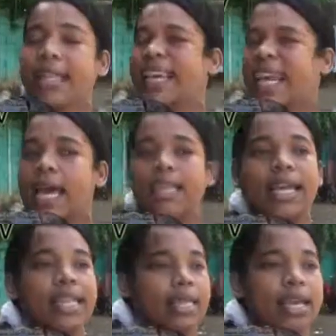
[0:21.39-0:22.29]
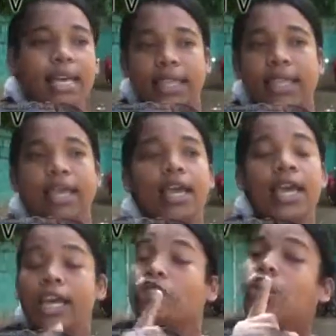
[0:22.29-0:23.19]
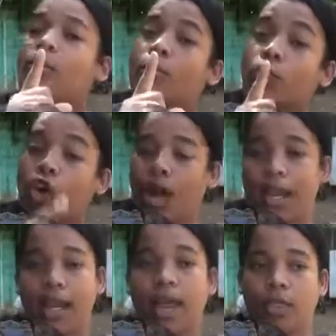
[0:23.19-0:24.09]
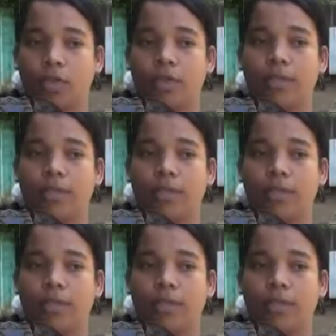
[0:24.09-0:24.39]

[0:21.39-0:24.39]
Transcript: gente que hacen y deshacen y todo el mundo callado.